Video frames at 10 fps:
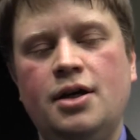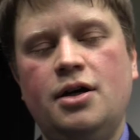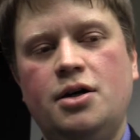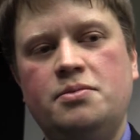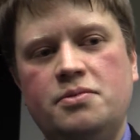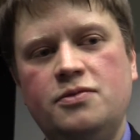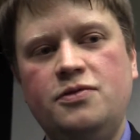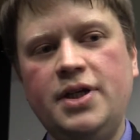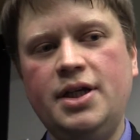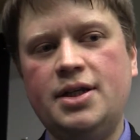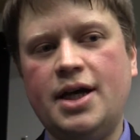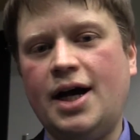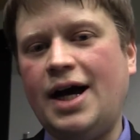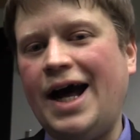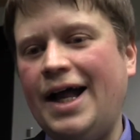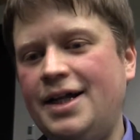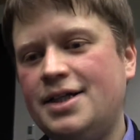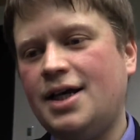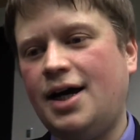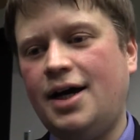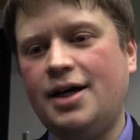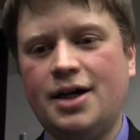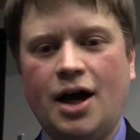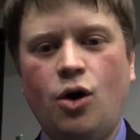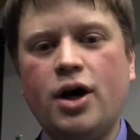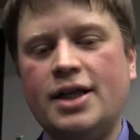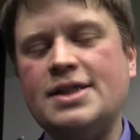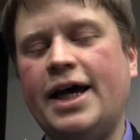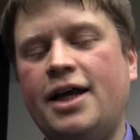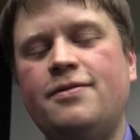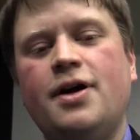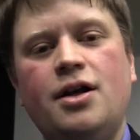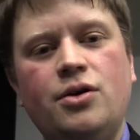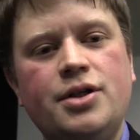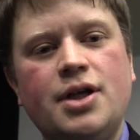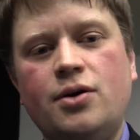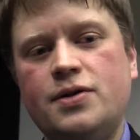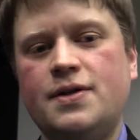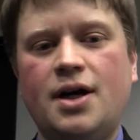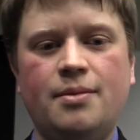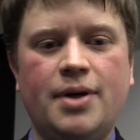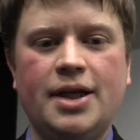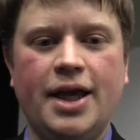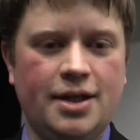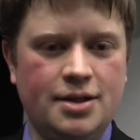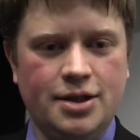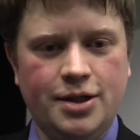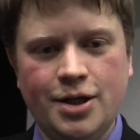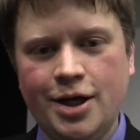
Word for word: ähm, wie der Alltag auch ganz einfacher Leute aussah. Man kennt die